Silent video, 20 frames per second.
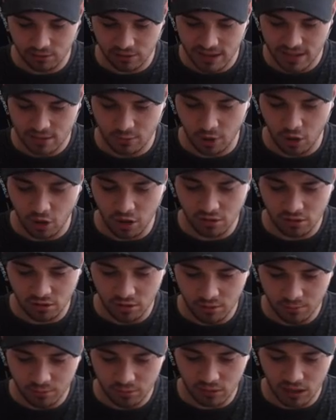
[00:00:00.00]
Jetzt, guck mal. Und,
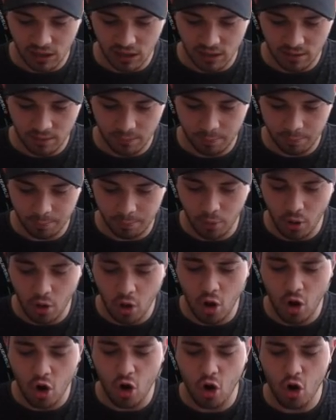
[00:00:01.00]
Bruder.
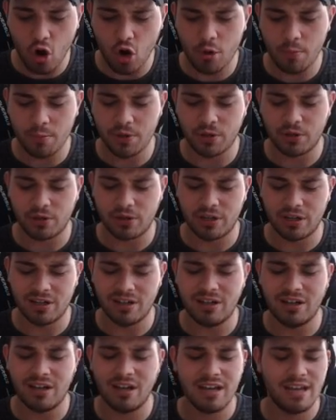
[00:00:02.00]
Boom,
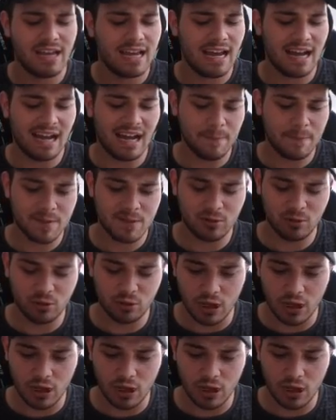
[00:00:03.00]
Junge. Absolut